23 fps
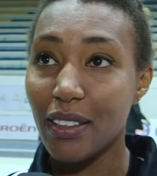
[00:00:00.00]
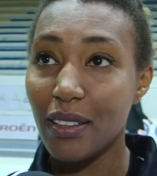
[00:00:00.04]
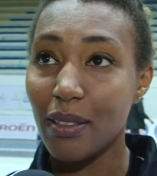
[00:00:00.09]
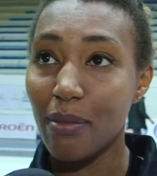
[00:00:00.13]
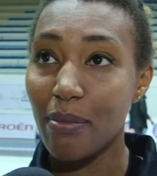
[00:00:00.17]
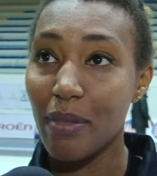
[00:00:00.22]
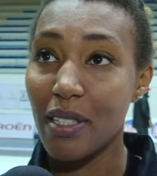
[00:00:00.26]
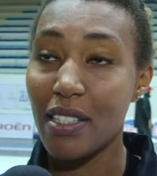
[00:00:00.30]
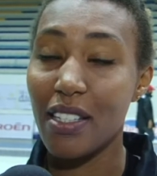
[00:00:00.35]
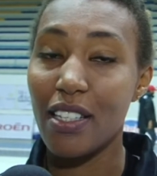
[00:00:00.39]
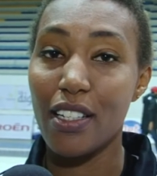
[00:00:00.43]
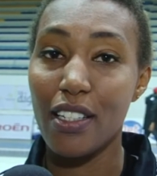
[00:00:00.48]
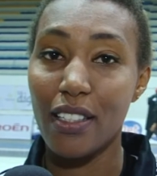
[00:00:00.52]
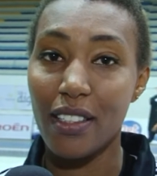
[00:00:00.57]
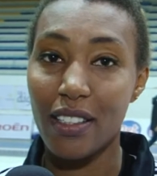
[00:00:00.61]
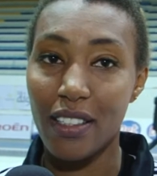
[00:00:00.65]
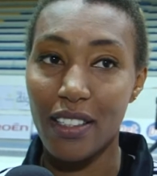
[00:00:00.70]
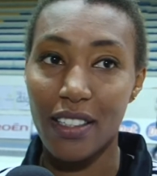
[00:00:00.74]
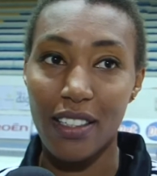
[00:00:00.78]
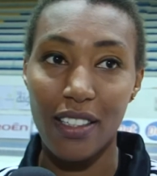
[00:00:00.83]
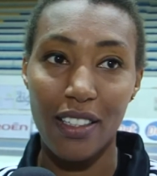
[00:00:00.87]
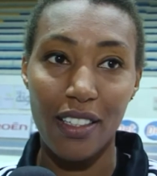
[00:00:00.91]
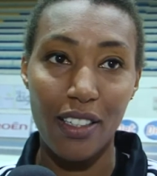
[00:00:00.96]
مازالت
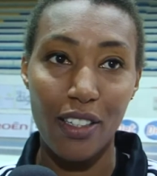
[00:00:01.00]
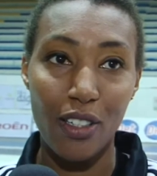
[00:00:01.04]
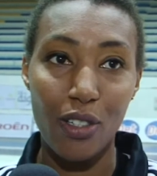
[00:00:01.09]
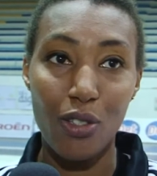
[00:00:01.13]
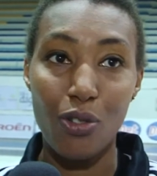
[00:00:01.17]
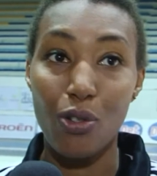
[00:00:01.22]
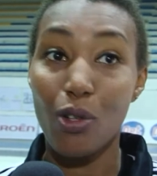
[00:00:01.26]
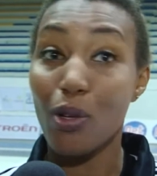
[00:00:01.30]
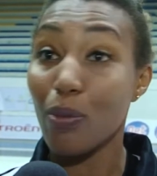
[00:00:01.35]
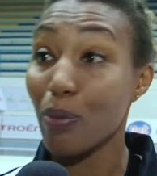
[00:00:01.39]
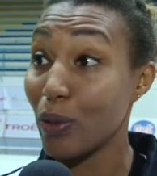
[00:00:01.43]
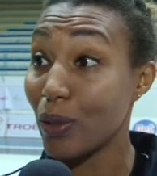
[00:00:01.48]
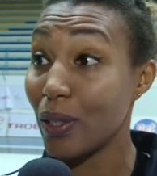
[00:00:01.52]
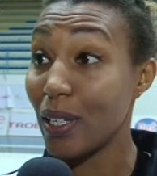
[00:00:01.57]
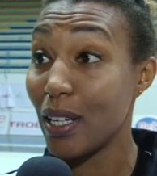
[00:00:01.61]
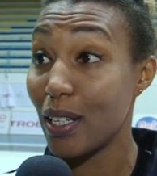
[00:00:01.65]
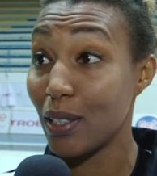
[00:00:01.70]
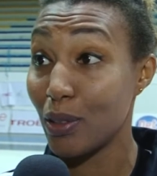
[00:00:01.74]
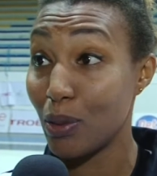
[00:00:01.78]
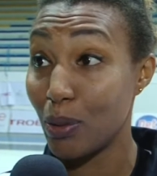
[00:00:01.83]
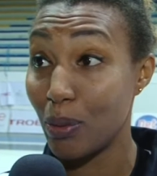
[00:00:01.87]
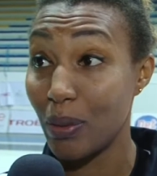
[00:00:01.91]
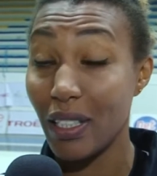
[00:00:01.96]

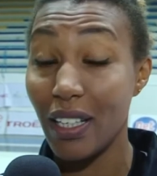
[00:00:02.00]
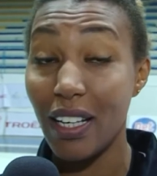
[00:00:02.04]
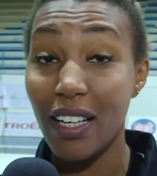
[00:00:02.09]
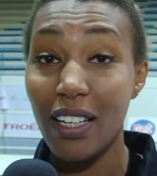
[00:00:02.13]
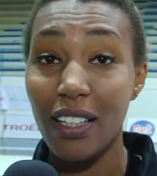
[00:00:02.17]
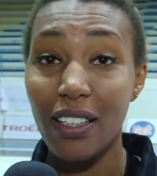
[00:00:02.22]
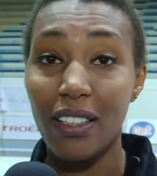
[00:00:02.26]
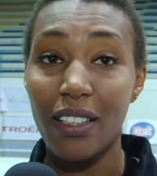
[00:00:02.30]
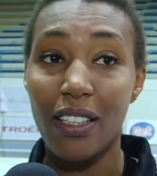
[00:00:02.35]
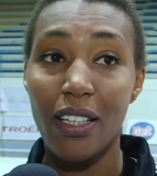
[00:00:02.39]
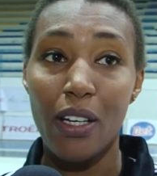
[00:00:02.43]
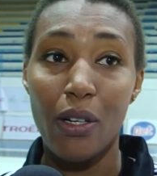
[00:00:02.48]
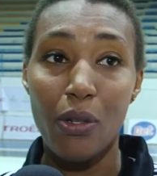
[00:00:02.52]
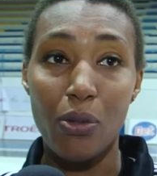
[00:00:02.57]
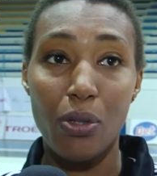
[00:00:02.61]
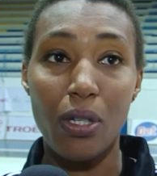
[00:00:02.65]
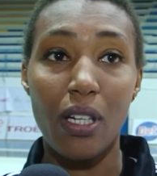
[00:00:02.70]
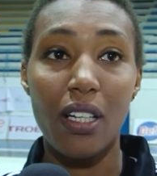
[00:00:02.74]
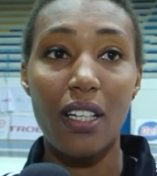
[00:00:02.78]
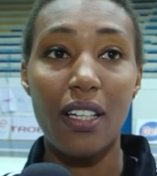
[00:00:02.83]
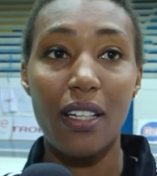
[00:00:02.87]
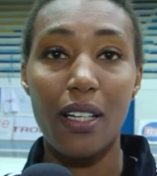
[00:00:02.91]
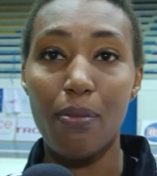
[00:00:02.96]
الشامبيونات طويله ان
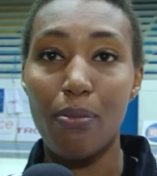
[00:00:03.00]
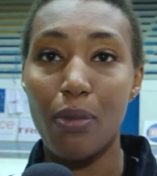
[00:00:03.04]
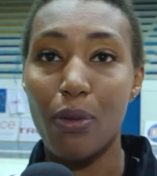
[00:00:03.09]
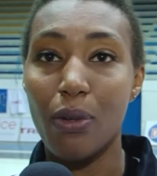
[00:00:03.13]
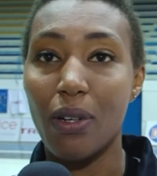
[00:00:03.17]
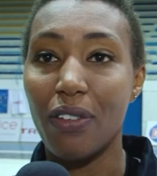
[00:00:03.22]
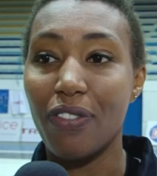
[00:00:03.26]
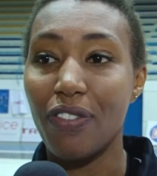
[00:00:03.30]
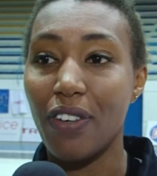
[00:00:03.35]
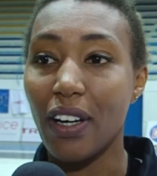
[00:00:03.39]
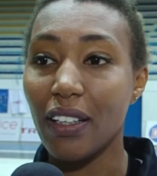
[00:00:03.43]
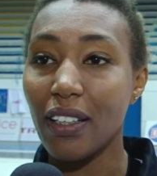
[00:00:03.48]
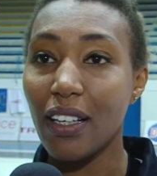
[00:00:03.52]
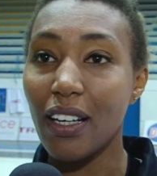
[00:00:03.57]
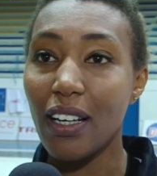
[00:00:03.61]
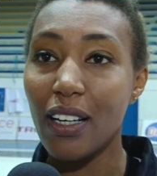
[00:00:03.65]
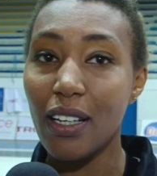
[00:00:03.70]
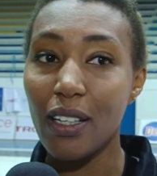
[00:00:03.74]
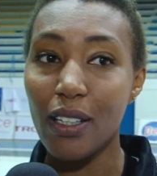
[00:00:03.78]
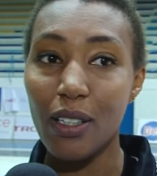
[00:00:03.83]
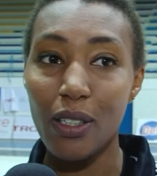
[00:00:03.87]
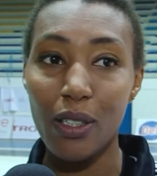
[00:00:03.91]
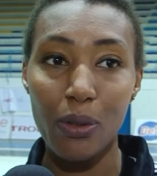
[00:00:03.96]
شاء الله ربي
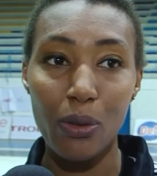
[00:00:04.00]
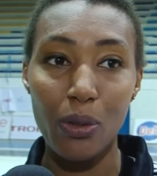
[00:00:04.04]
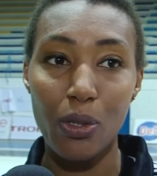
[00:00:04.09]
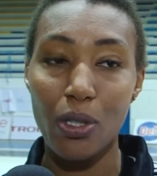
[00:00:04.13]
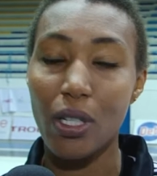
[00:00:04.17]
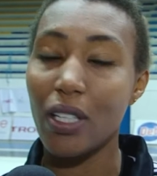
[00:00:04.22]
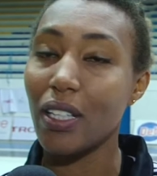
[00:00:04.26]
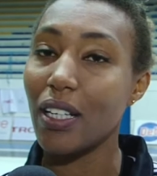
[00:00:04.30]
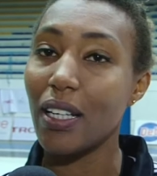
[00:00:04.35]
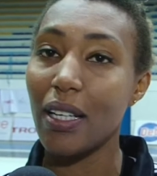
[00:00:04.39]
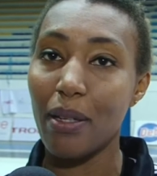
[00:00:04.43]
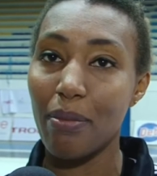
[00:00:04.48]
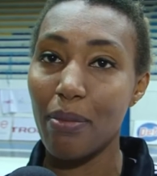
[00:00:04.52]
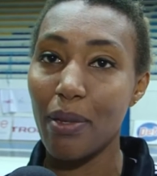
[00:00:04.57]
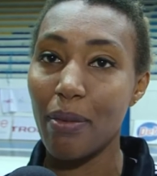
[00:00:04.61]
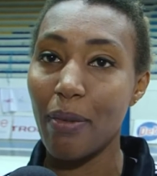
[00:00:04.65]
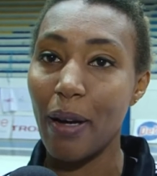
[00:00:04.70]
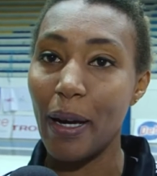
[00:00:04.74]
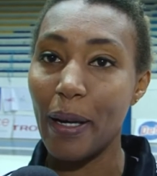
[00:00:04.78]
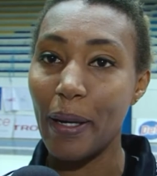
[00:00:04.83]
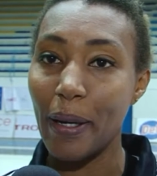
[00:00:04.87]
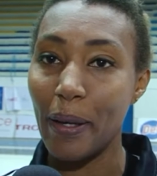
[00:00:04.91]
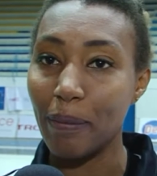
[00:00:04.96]
يوفقنا وان شاء الله ربي
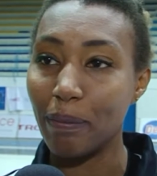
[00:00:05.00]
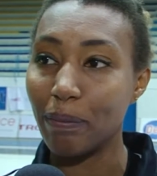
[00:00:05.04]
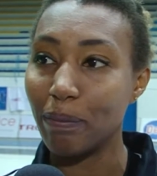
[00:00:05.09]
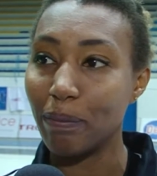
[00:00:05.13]
معنا